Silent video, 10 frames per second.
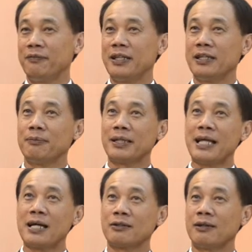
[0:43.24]
MC มา
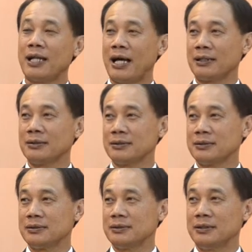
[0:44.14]
ตั้งตอนหลัง
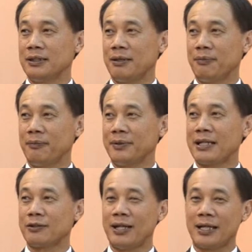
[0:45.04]
นะครับมา
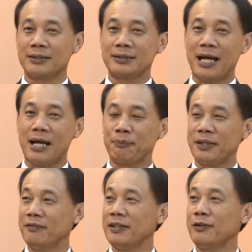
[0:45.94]
ตั้งตอนหลังจาก
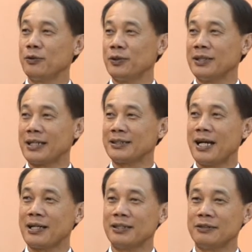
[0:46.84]
ปี 40 หลัง
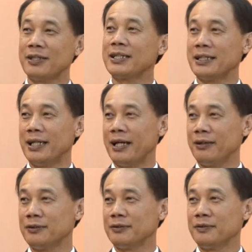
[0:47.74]
จากเกิดวิกฤตแล้
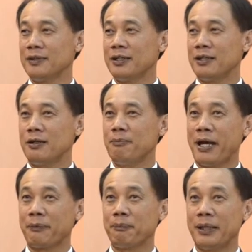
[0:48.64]
ว ก็
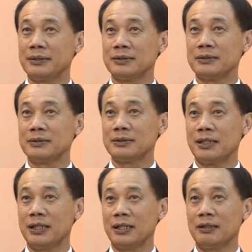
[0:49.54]
แบ่งเป็น
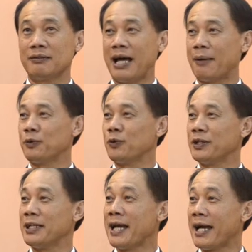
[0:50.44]
สามตั
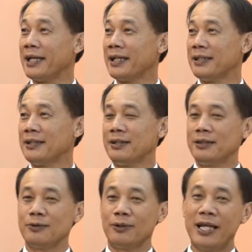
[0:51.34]
วให
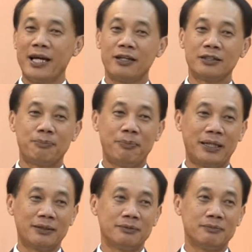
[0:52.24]
ญ่ๆ ตัวแรกก็จะ
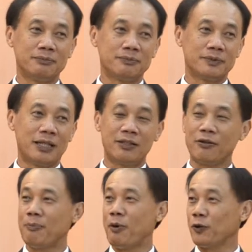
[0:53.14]
เป็นเรา
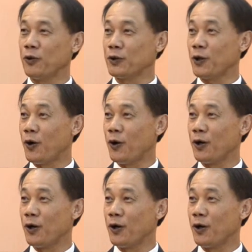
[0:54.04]
เรียกว่าบสท